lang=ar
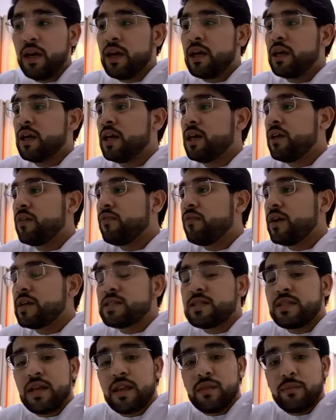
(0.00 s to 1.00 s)
كيف
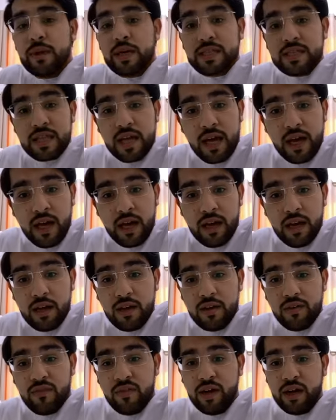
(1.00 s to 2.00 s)
استثمر صح
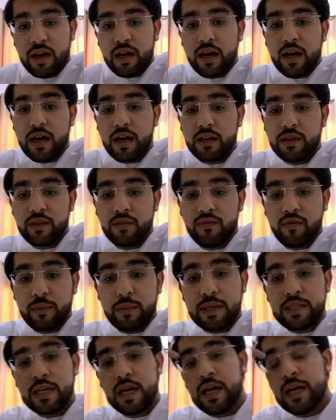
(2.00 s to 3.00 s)
في العقارات في
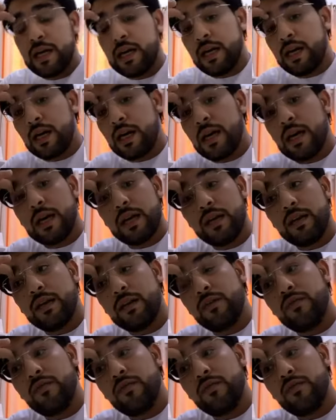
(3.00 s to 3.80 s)
مجال العقاري